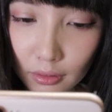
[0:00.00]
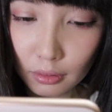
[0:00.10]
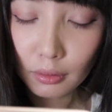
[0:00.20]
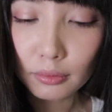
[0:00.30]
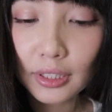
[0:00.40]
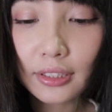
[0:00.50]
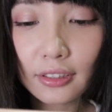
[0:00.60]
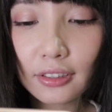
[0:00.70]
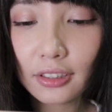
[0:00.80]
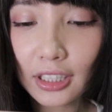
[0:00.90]
哦，第
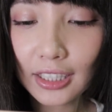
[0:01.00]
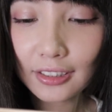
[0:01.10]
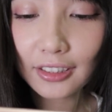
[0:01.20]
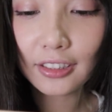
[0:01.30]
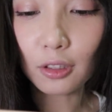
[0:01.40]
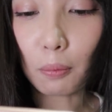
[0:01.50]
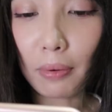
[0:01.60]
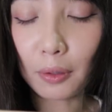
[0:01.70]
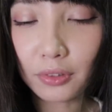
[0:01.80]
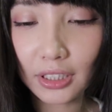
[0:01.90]
四、七次有
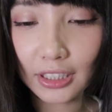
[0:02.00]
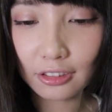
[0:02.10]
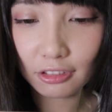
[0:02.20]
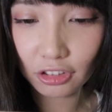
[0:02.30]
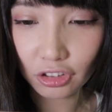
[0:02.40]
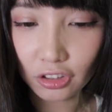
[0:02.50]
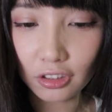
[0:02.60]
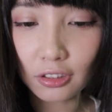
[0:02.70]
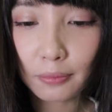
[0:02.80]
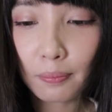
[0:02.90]
保底一支，
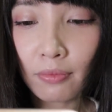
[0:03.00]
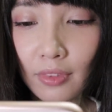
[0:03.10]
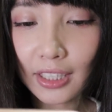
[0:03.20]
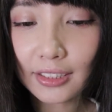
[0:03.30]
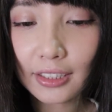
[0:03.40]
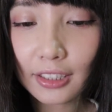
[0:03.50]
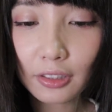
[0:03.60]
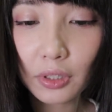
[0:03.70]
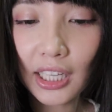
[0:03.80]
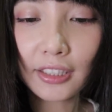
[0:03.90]
那这次的
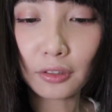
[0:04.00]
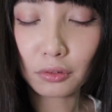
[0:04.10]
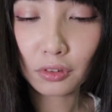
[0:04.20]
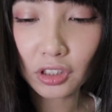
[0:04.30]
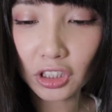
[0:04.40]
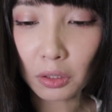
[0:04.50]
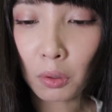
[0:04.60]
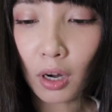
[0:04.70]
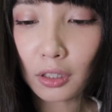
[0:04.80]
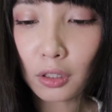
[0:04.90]
最大奖就是橙
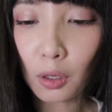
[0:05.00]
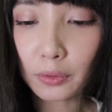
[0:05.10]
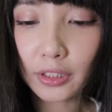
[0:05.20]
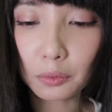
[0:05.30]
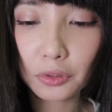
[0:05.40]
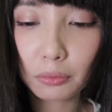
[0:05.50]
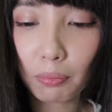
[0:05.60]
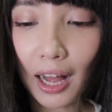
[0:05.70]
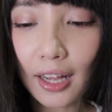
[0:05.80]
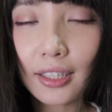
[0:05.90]
黄扣才五十
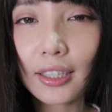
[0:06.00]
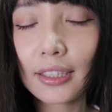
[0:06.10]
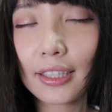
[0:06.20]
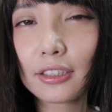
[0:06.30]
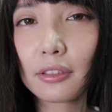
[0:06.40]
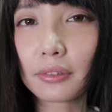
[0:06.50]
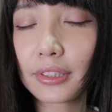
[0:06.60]
八。它只有